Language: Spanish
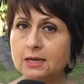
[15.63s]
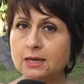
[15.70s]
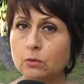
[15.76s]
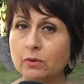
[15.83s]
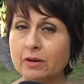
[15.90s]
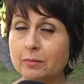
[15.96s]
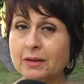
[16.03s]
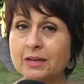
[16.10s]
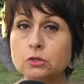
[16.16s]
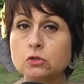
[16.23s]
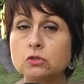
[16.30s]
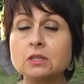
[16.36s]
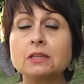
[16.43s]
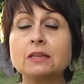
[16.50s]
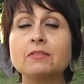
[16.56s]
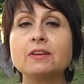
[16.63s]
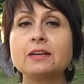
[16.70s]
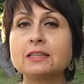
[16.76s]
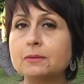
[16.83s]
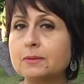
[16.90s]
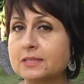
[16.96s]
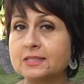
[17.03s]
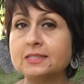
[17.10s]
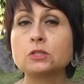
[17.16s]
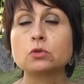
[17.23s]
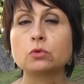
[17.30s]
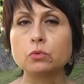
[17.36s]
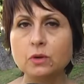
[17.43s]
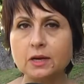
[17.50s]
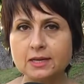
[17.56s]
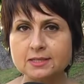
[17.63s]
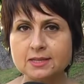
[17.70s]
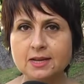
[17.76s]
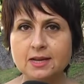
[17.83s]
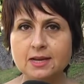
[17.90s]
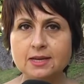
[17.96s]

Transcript: En Guardamar son significativas estas orugas,